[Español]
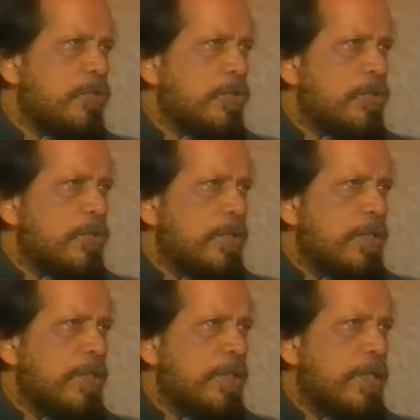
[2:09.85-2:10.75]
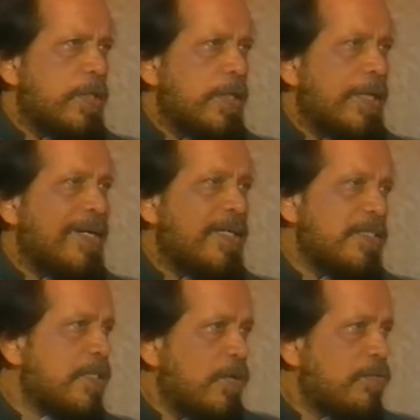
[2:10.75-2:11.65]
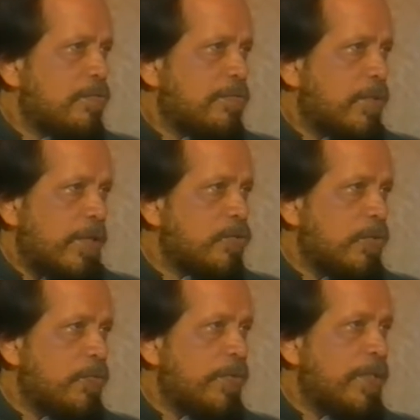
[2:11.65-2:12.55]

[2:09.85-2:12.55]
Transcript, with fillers: curso y quedé enganchado por el resto